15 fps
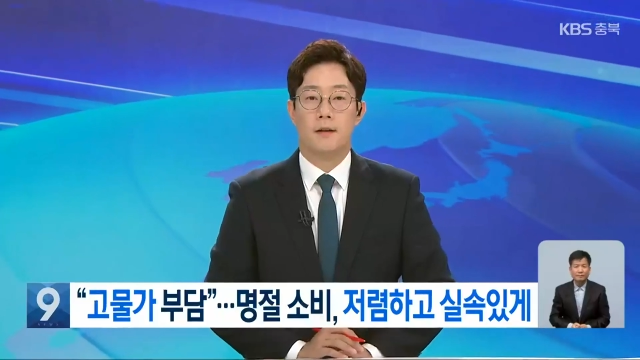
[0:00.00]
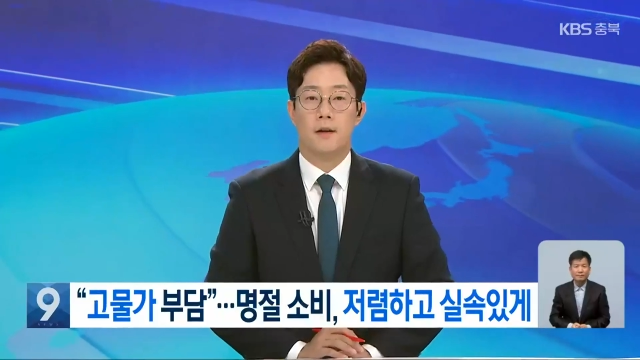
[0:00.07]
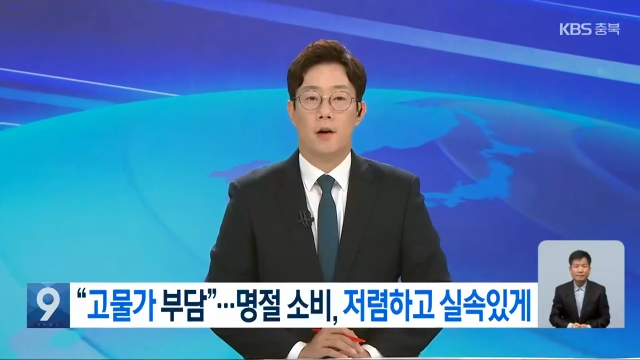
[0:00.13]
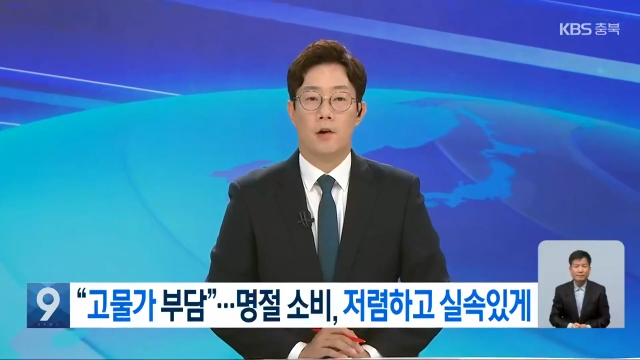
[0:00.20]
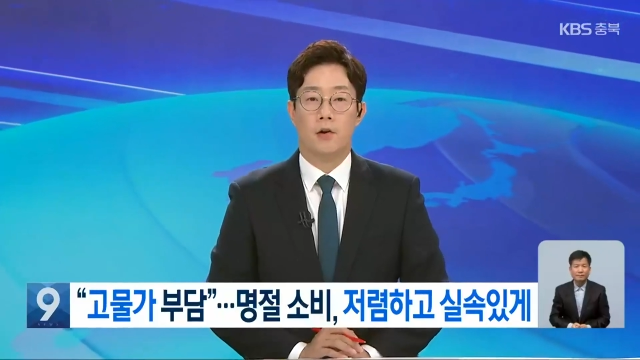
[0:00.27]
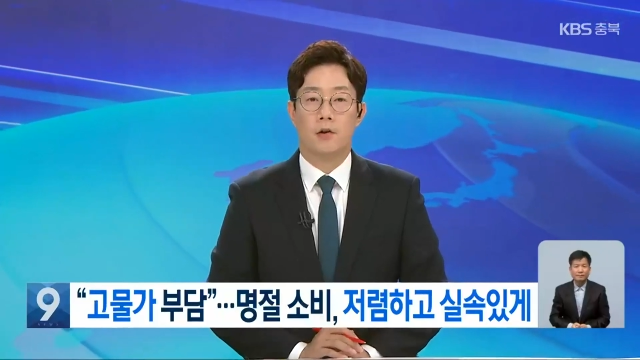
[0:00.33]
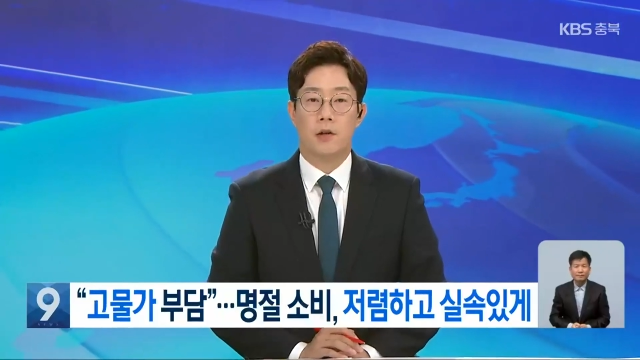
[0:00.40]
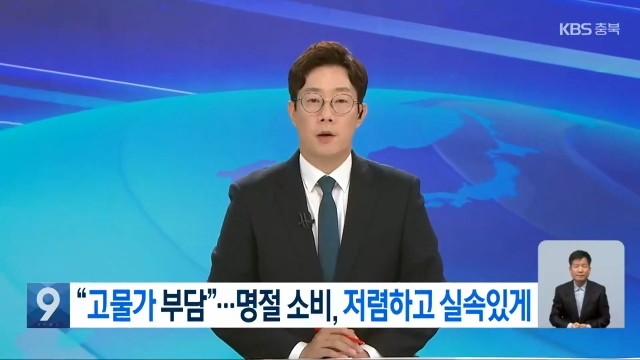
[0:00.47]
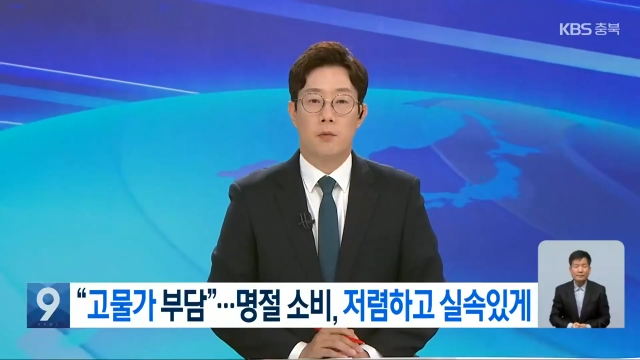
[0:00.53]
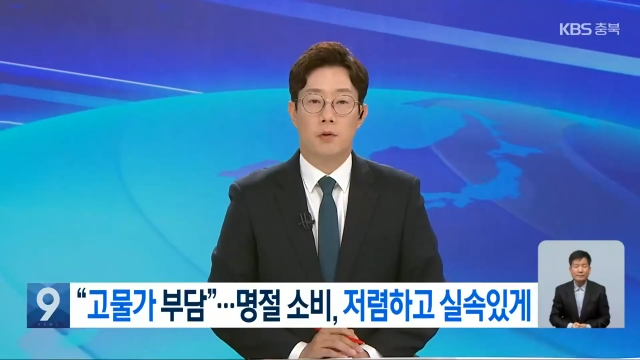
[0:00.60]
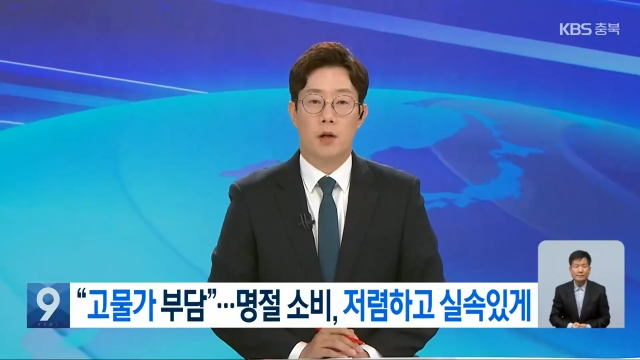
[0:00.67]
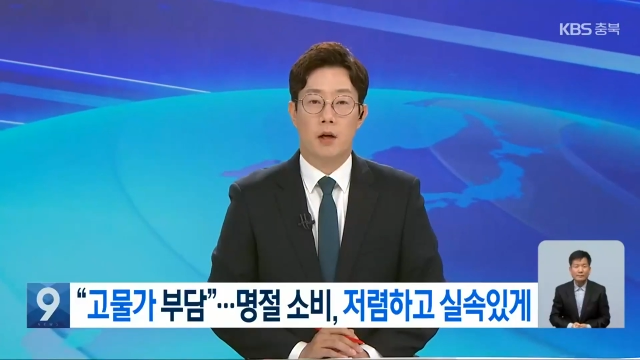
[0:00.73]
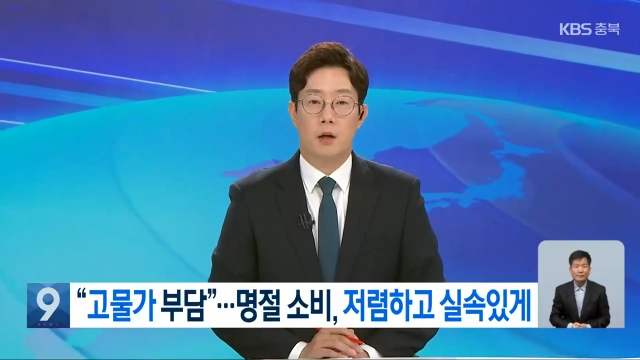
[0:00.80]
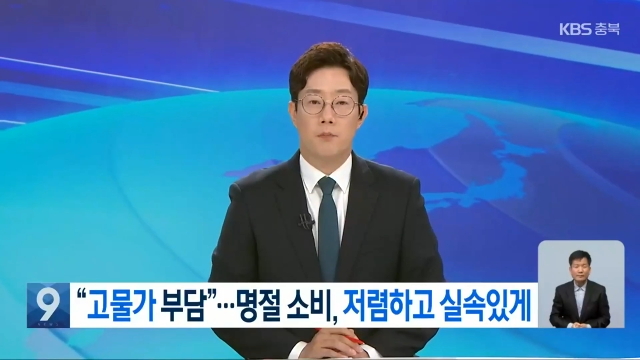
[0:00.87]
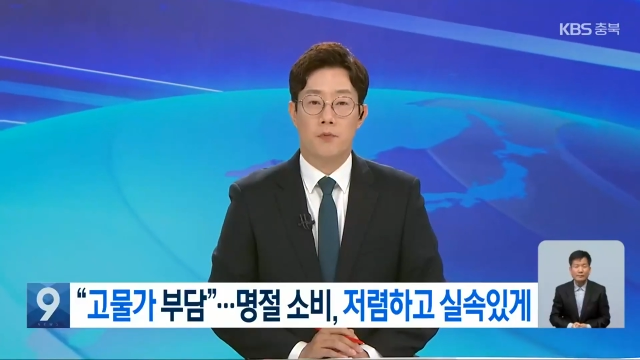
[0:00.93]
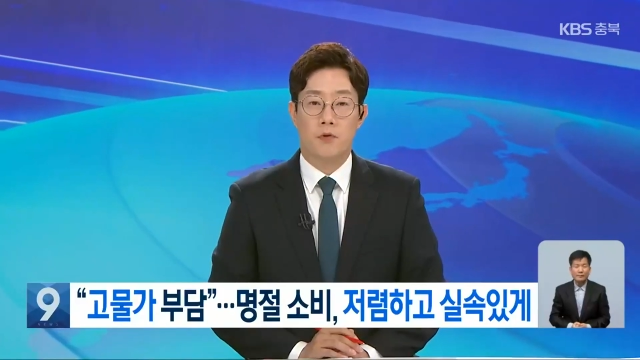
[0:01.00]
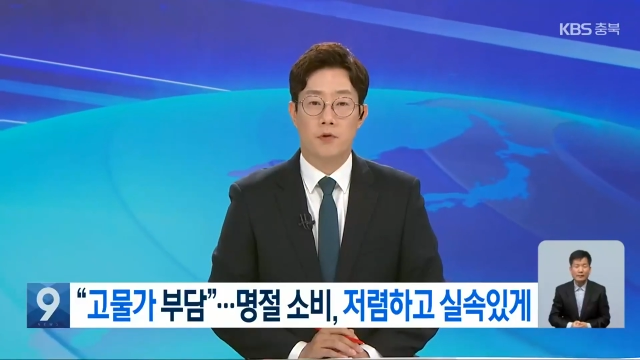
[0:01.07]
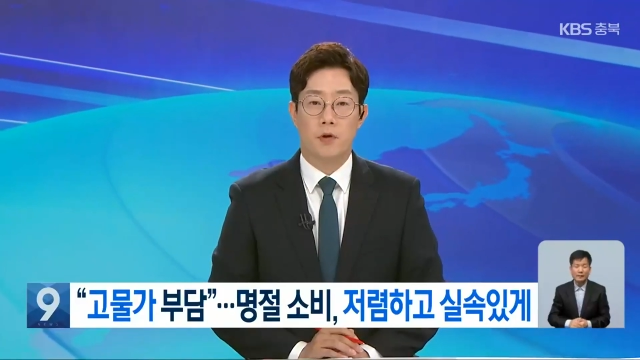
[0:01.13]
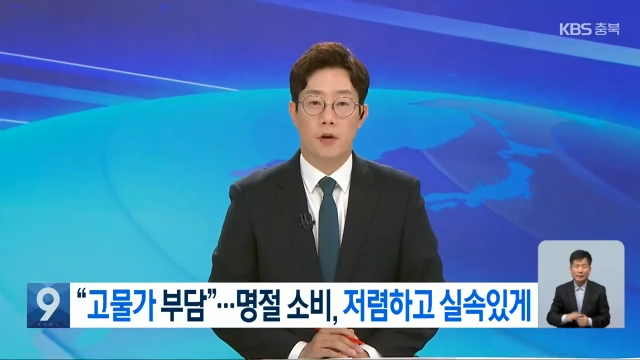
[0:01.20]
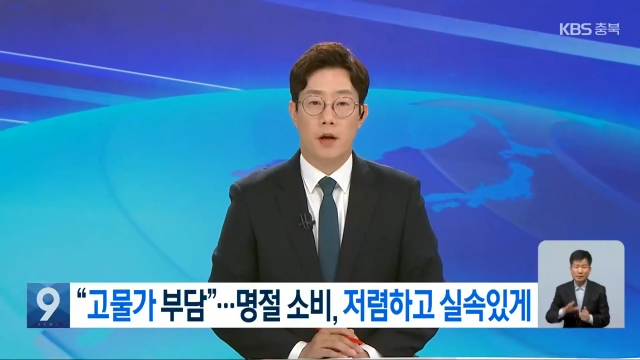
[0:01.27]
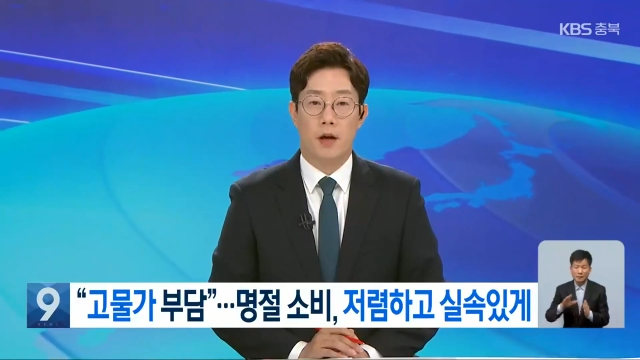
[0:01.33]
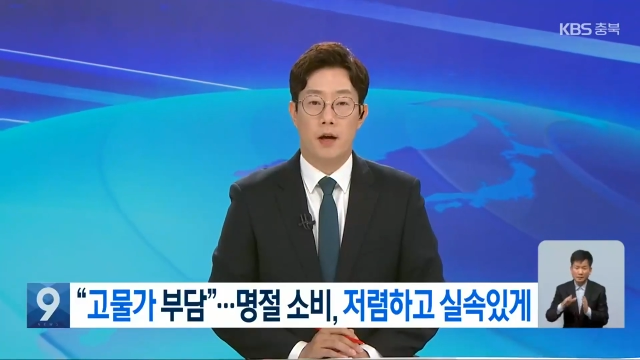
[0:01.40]
어느 때보다
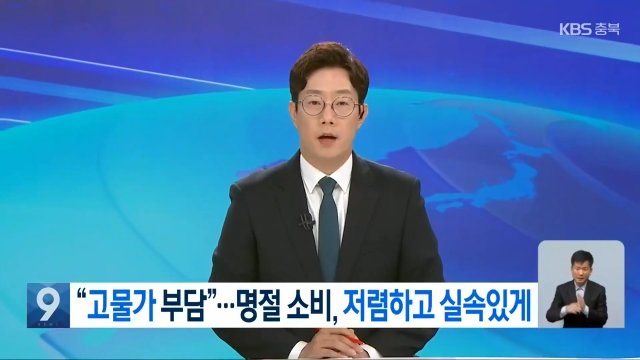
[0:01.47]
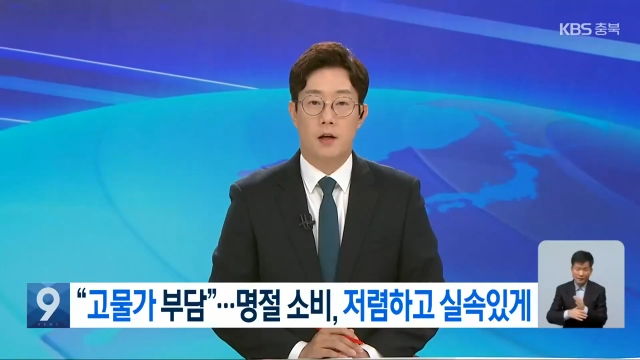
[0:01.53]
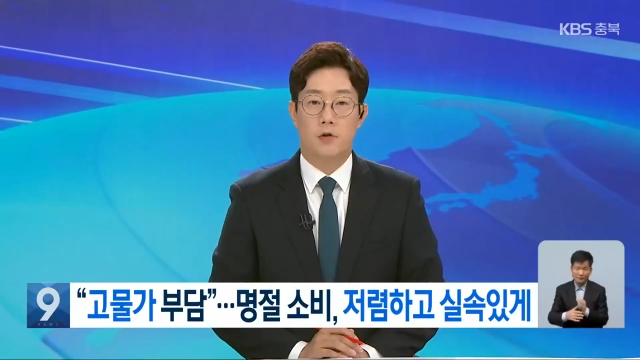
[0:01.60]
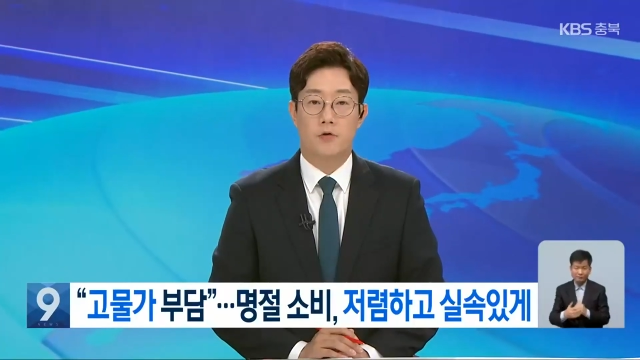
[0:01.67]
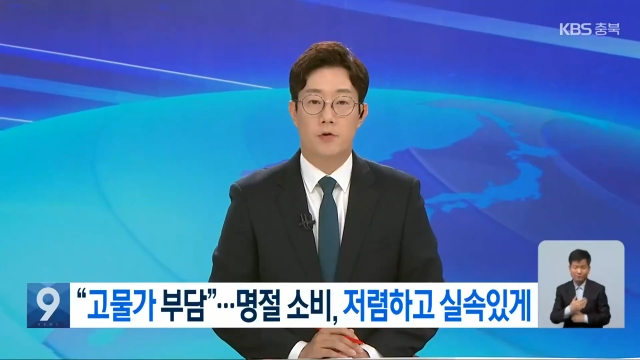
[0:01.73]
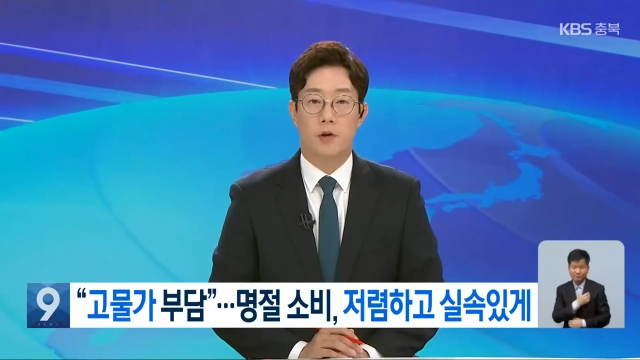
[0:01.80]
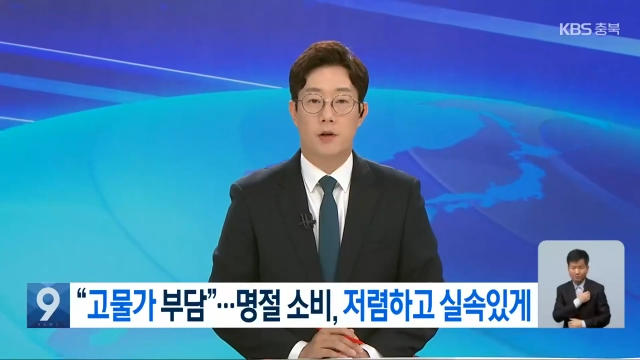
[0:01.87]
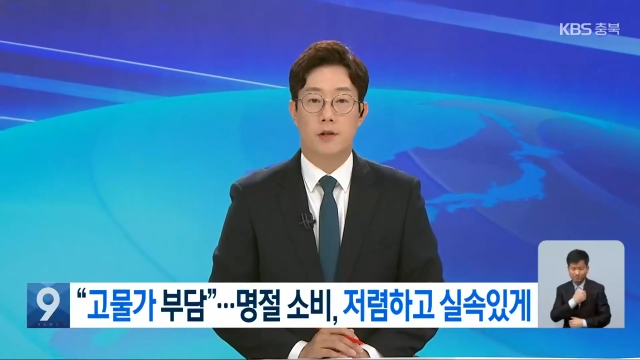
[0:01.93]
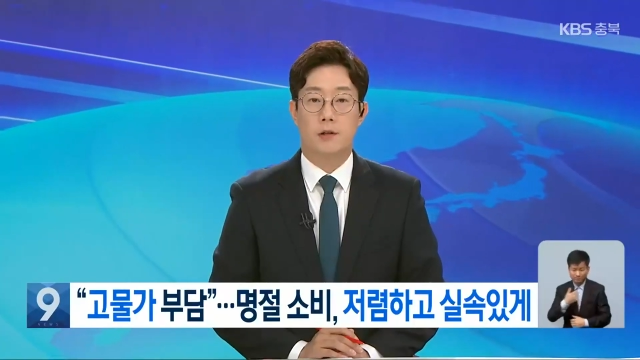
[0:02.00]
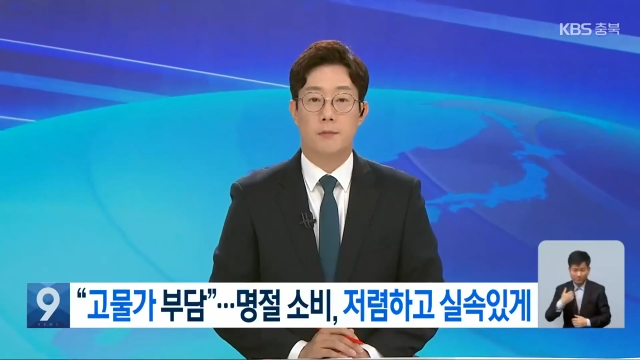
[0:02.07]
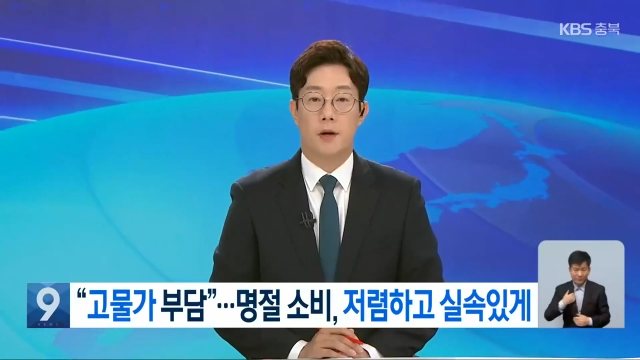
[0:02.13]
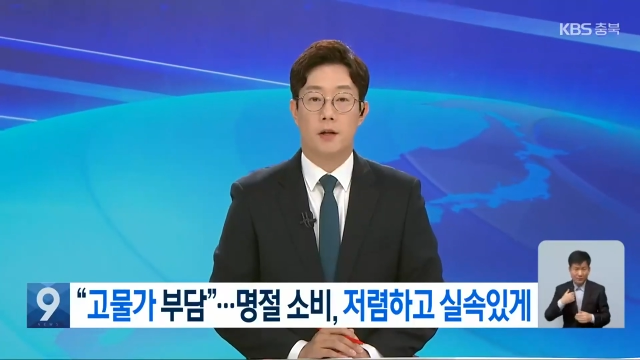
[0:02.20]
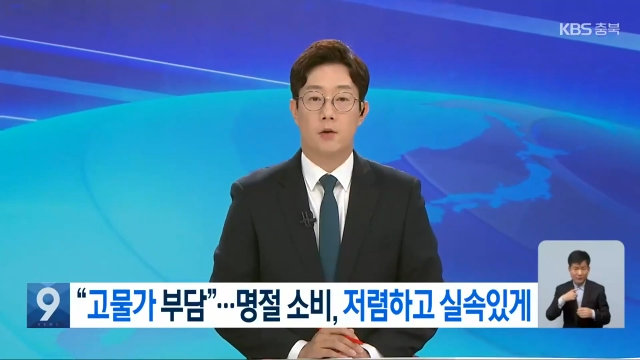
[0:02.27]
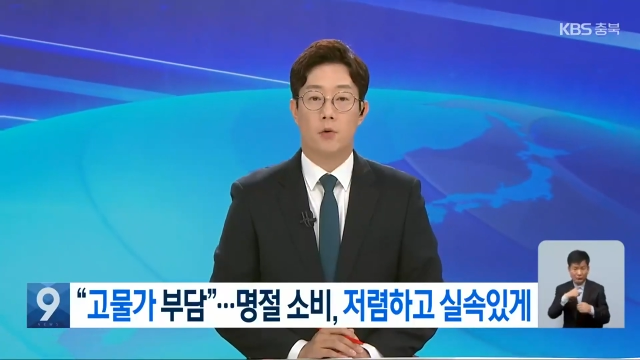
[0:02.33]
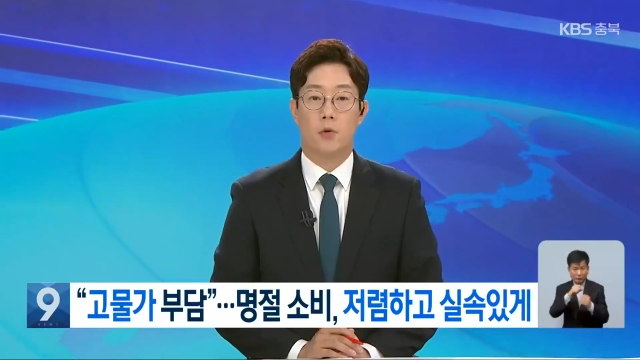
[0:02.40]
풍성해야 할 추석이지만